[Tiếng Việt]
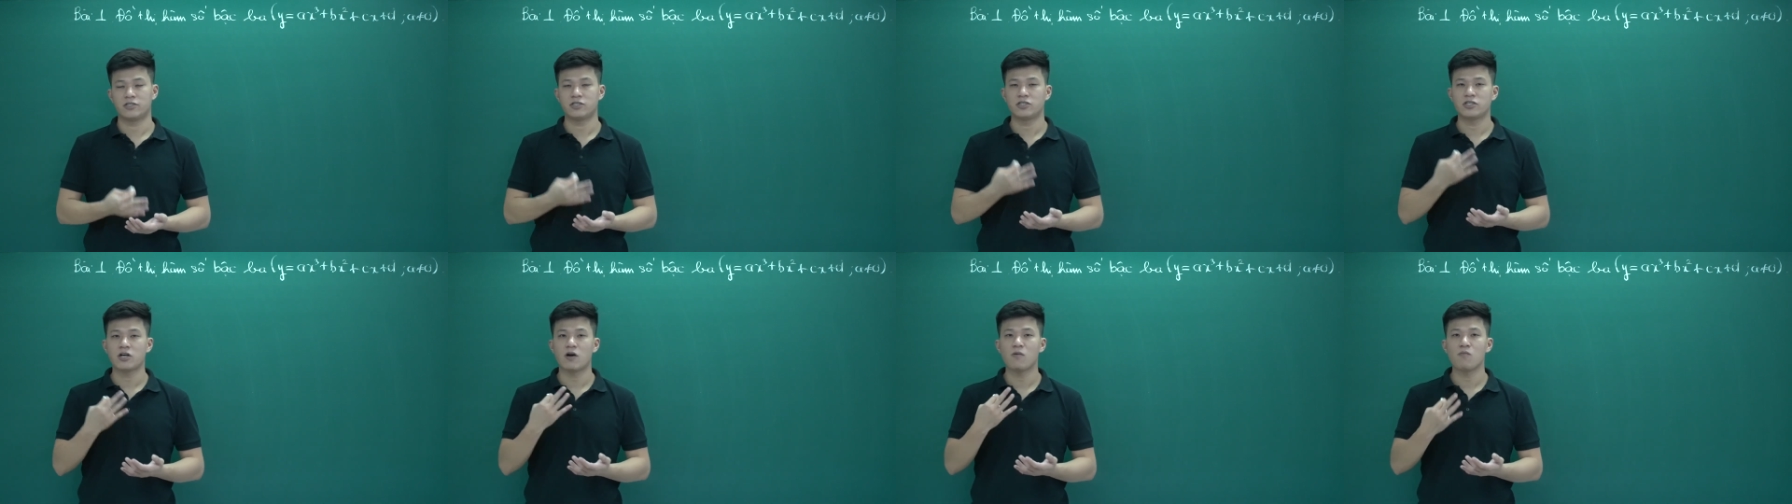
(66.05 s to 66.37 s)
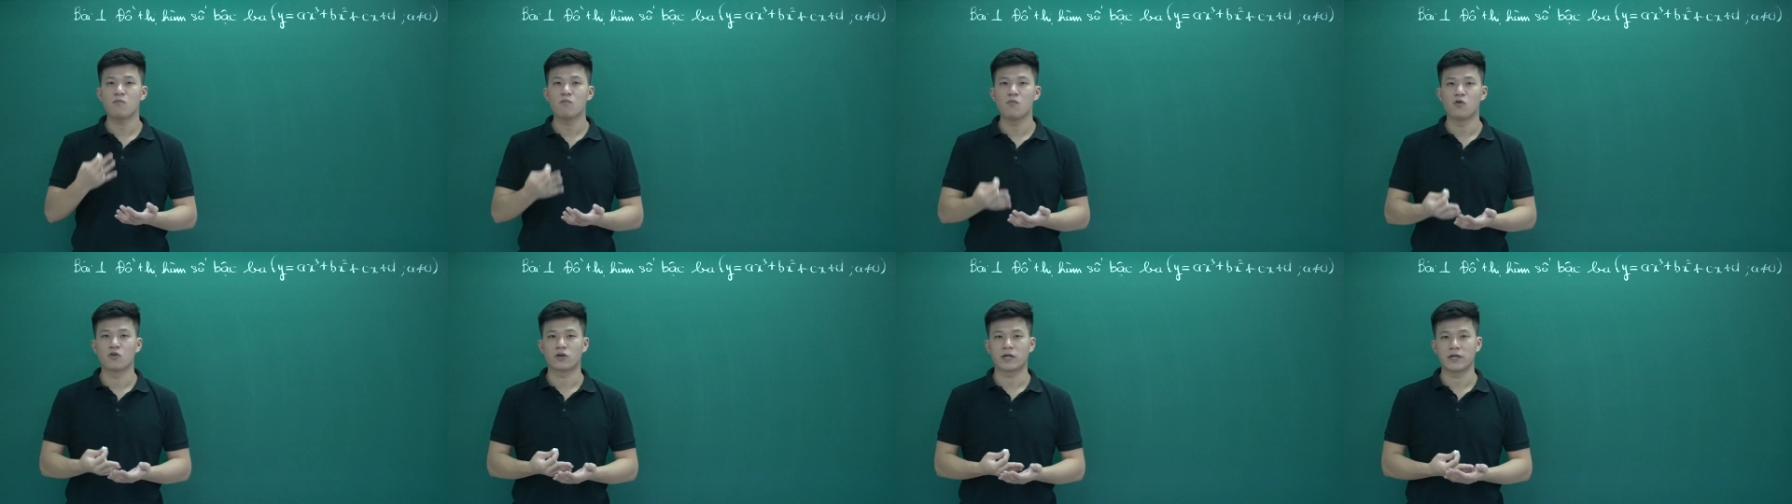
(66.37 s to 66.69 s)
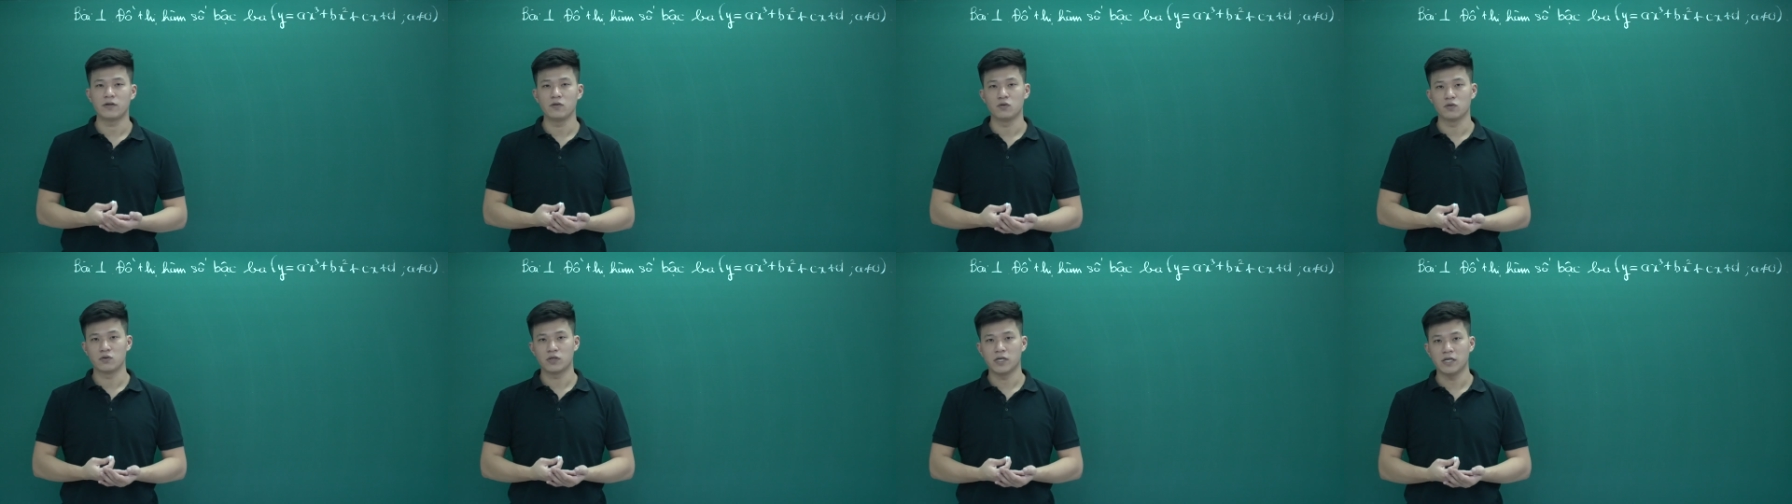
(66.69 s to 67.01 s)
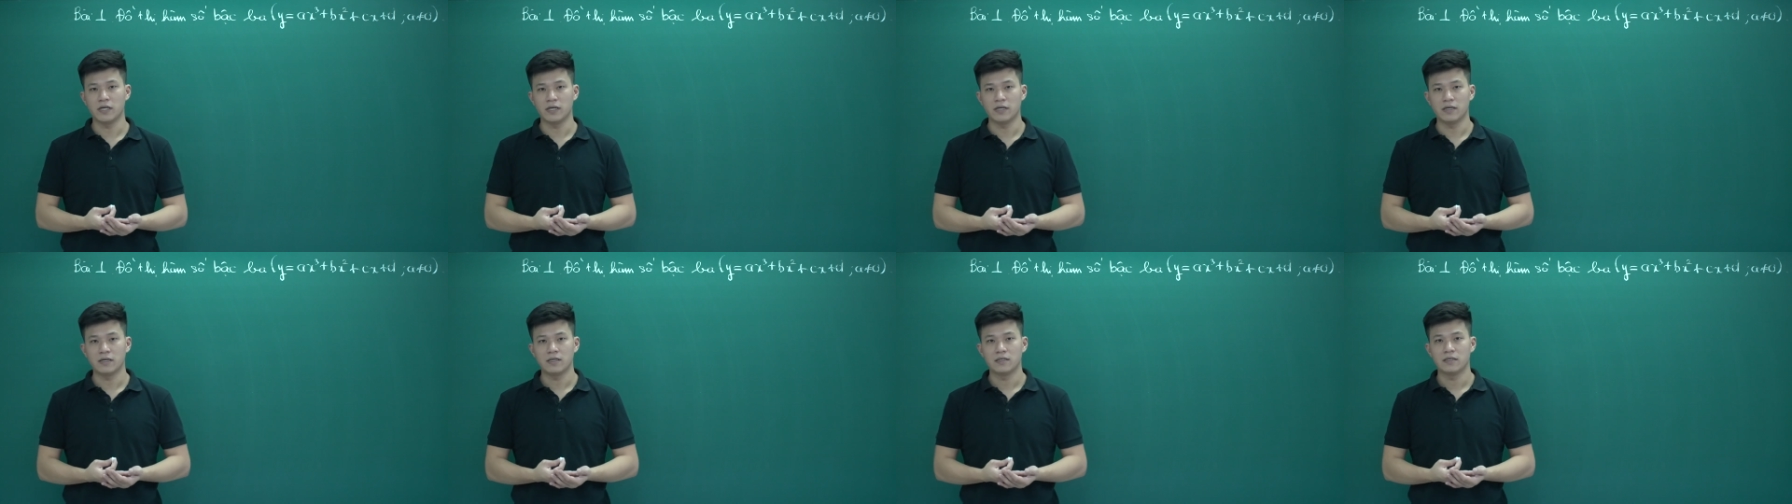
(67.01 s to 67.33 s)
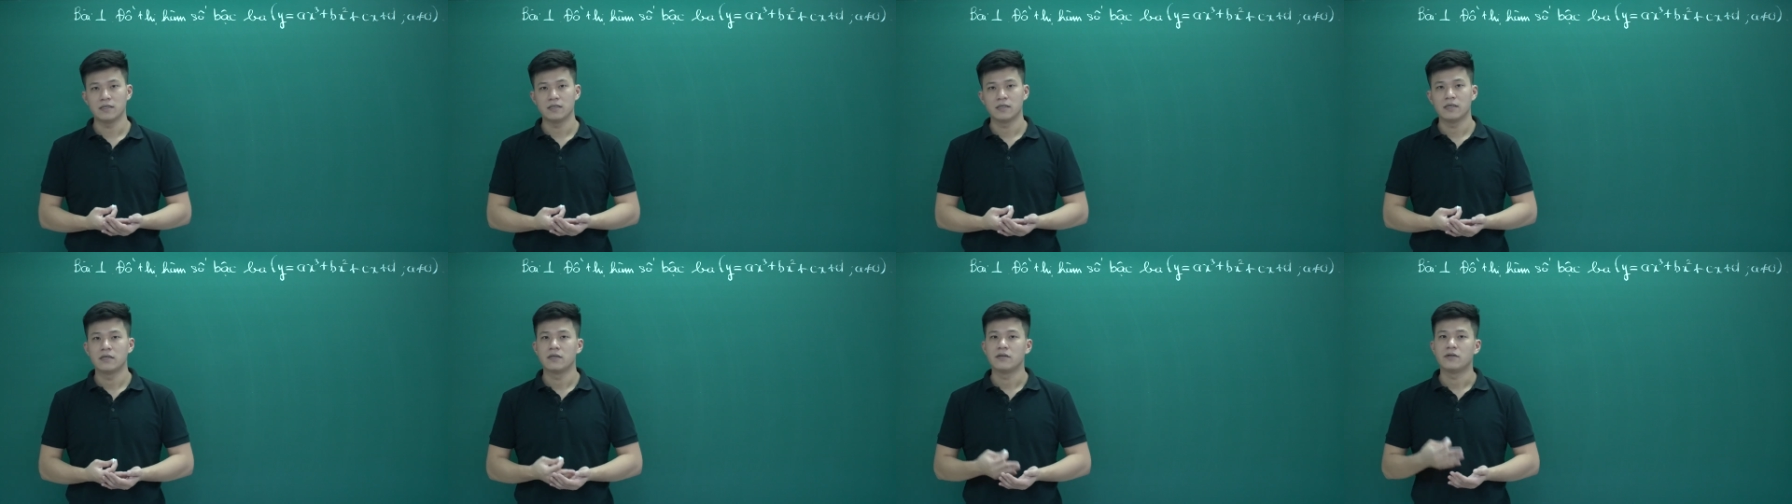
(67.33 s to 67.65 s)
trong một cái đồ thị
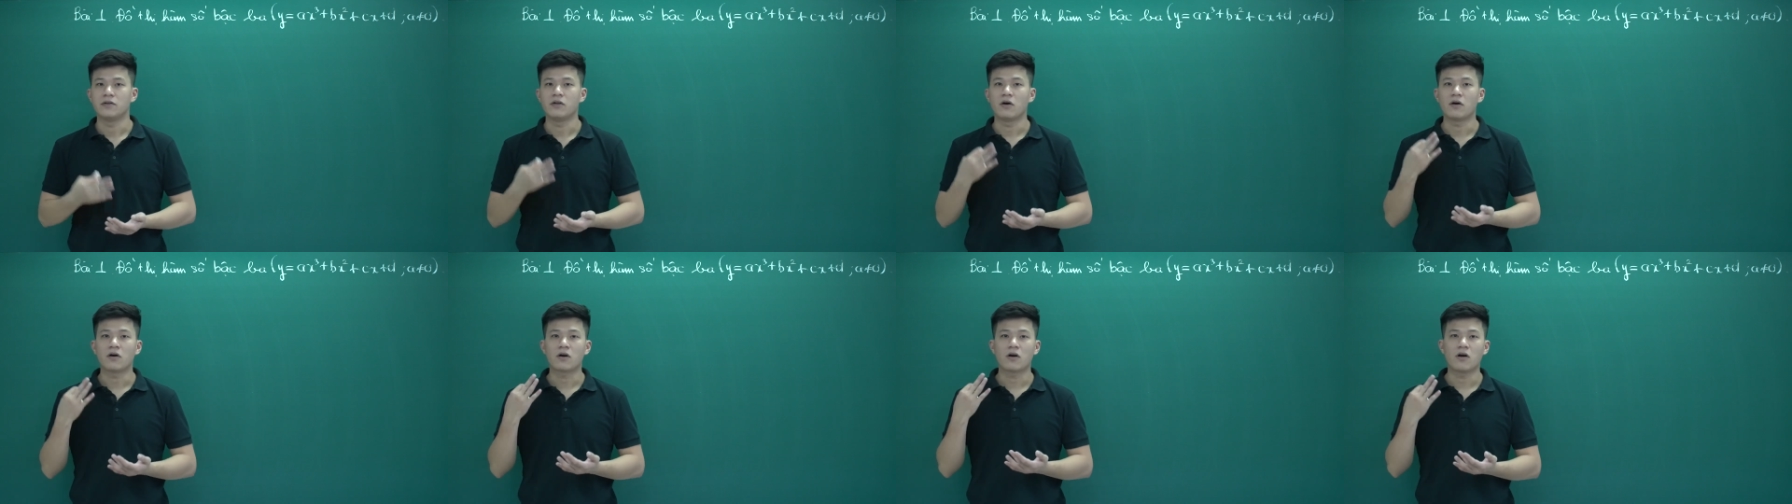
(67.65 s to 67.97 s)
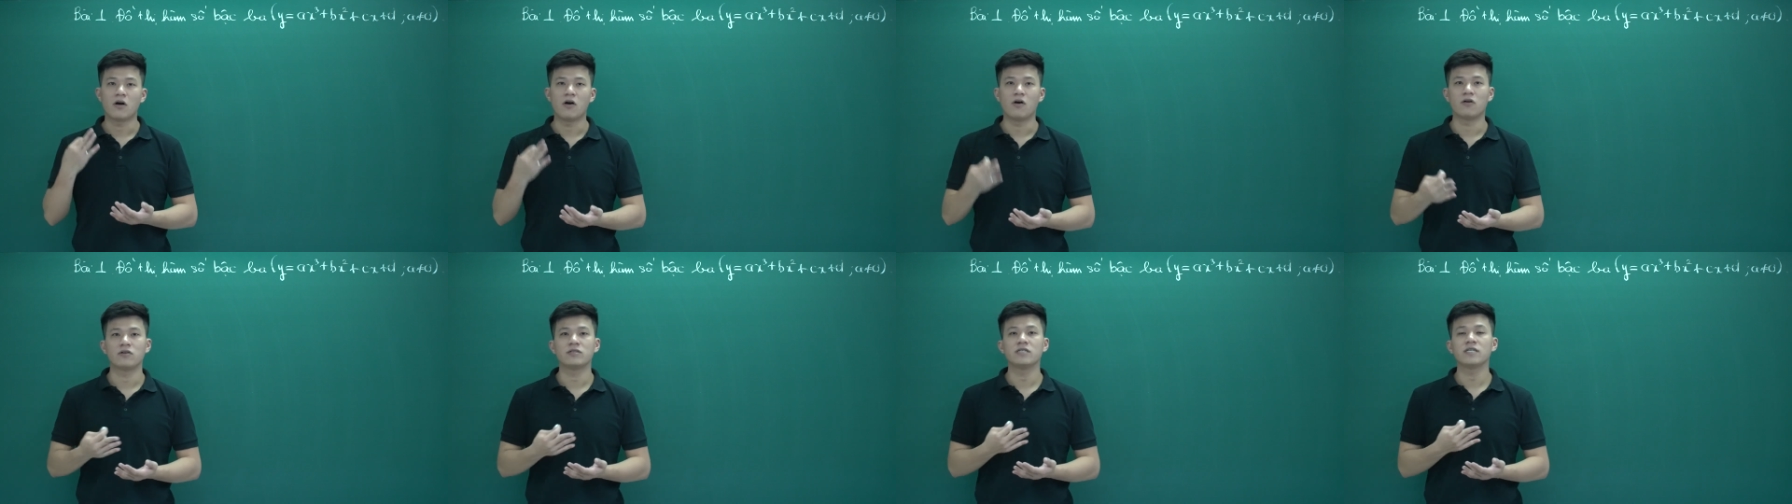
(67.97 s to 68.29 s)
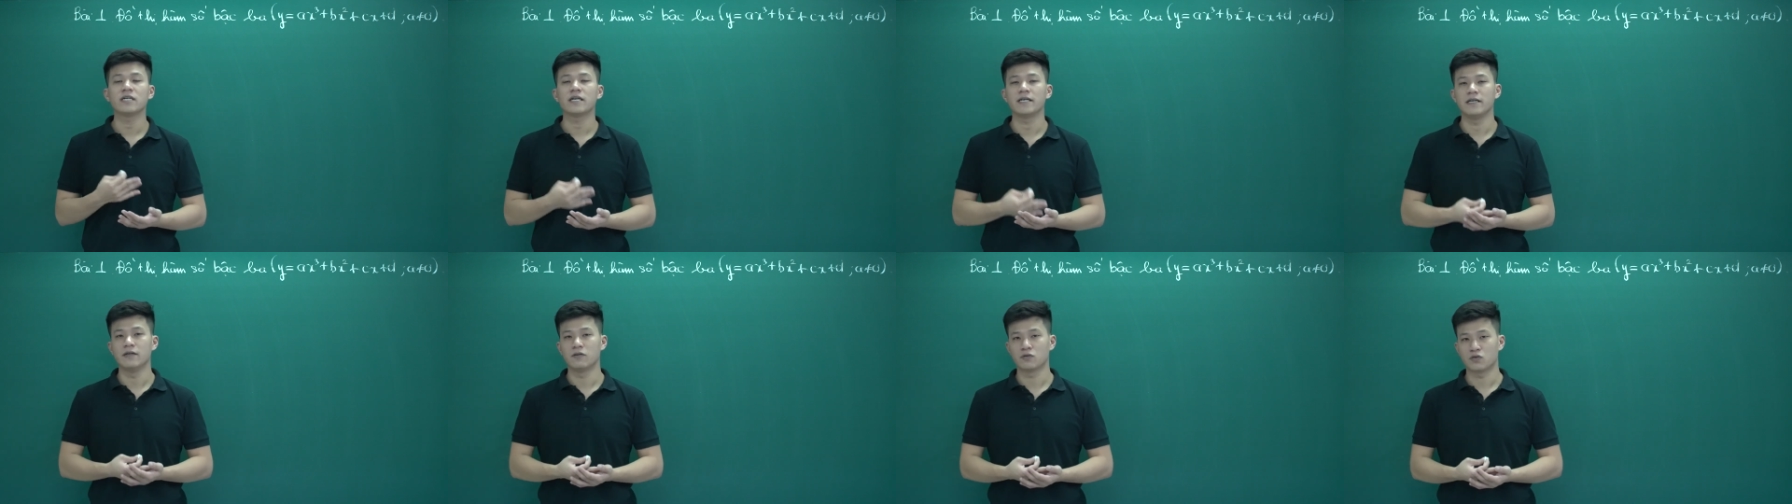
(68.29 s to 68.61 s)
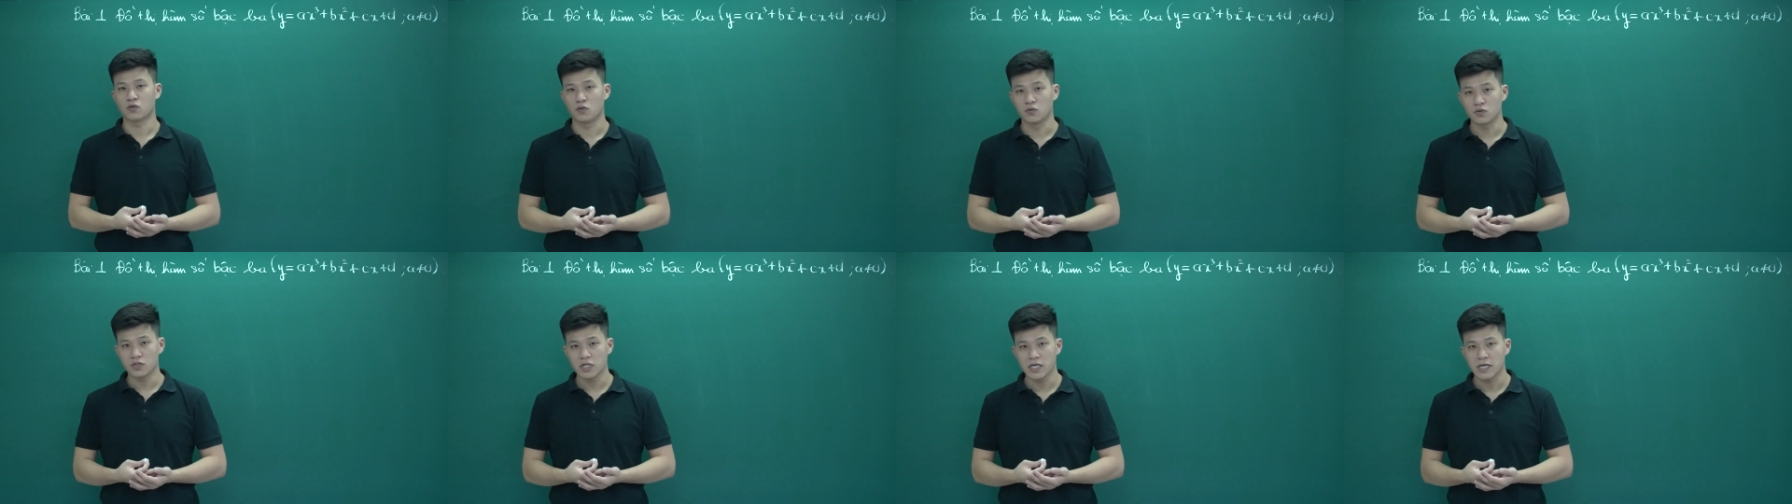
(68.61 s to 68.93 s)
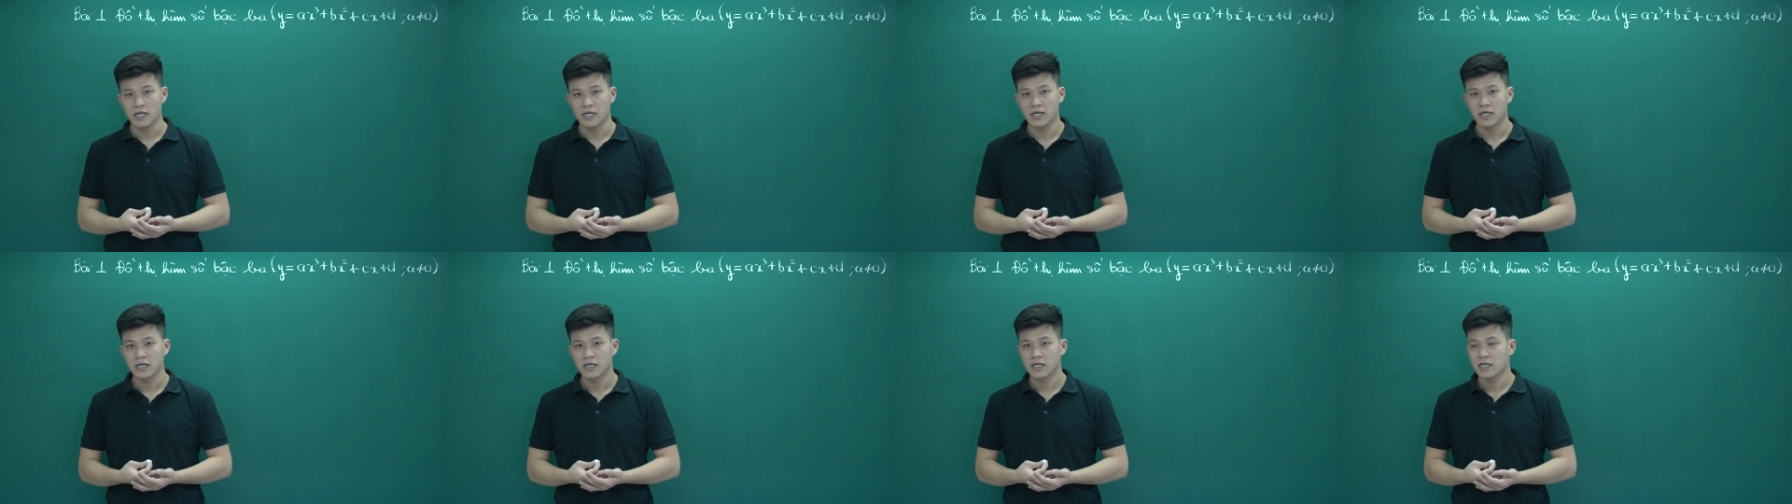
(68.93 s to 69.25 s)
nó có những cái yếu tố
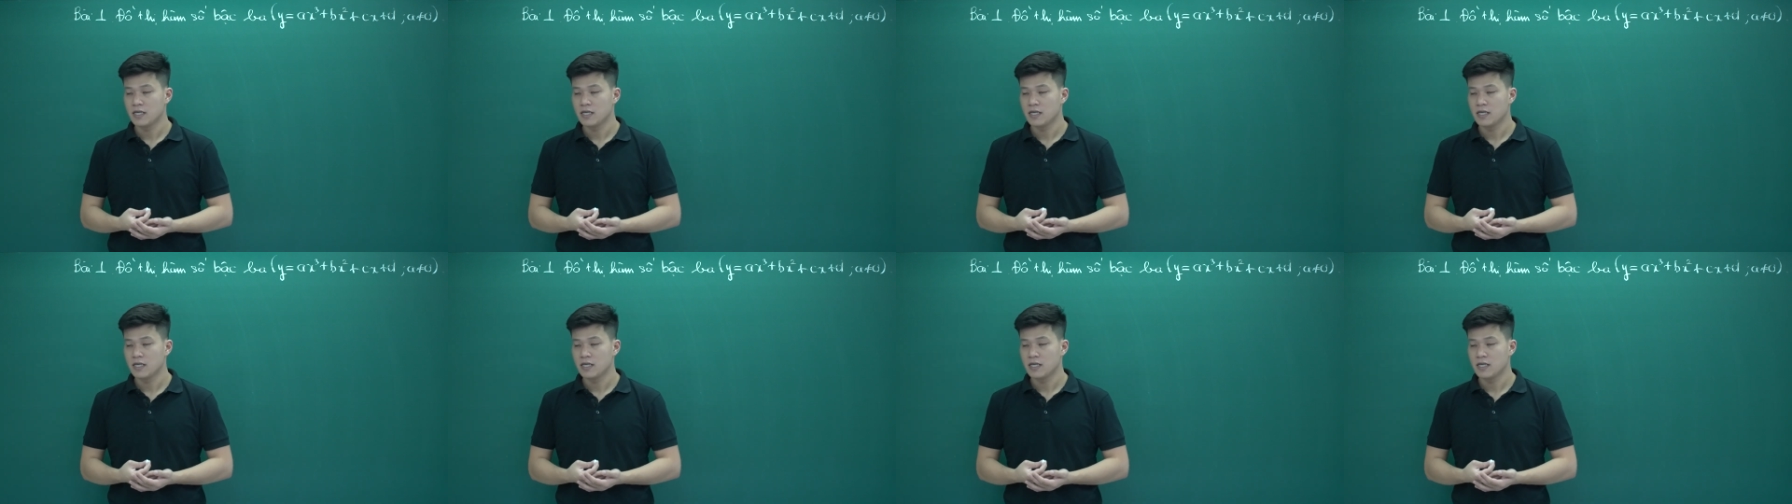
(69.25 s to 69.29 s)
gì